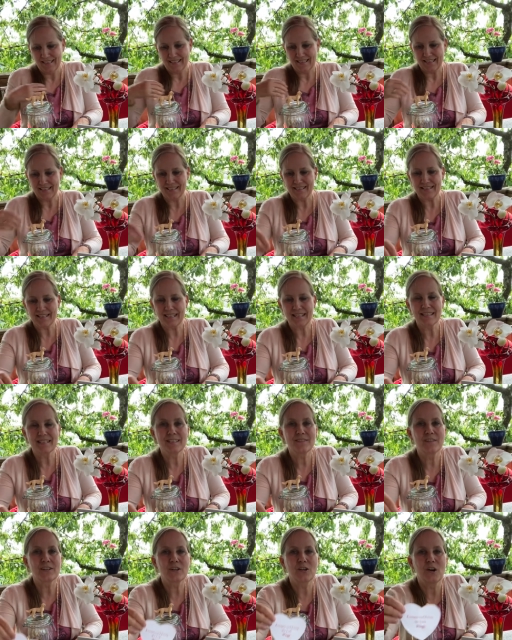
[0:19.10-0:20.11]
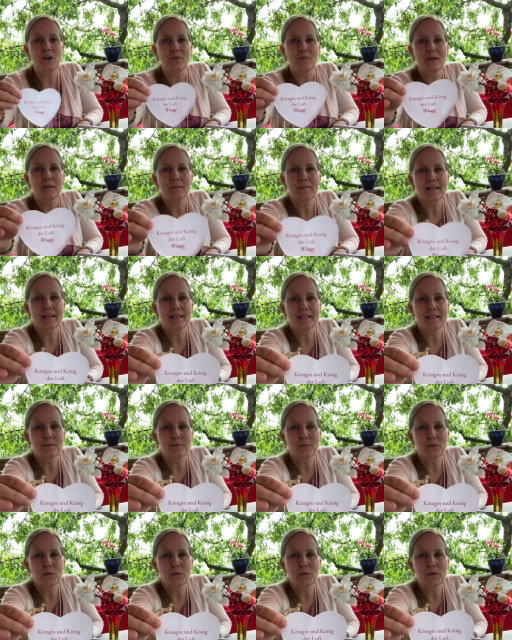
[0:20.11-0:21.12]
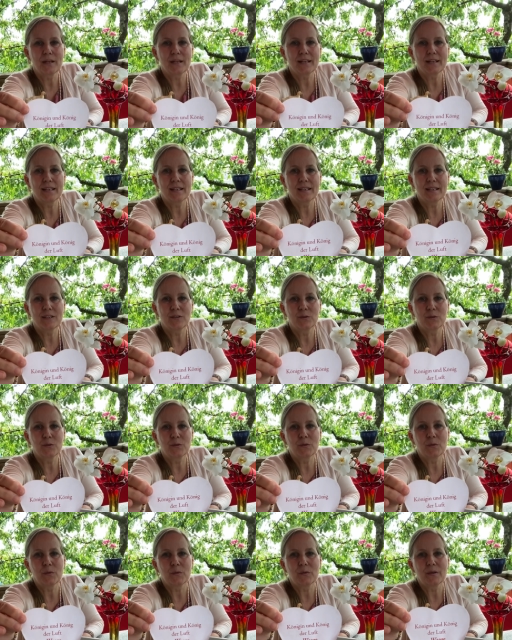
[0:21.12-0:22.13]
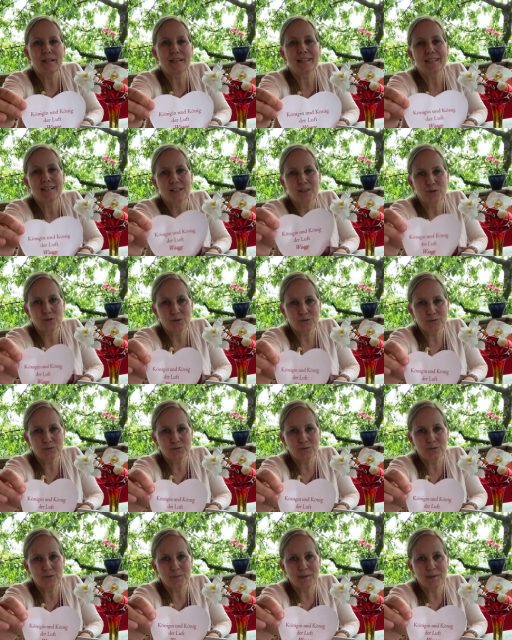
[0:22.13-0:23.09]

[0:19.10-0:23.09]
Ganz herzlich willkommen, meine lieben Königinnen und Könige der Luft,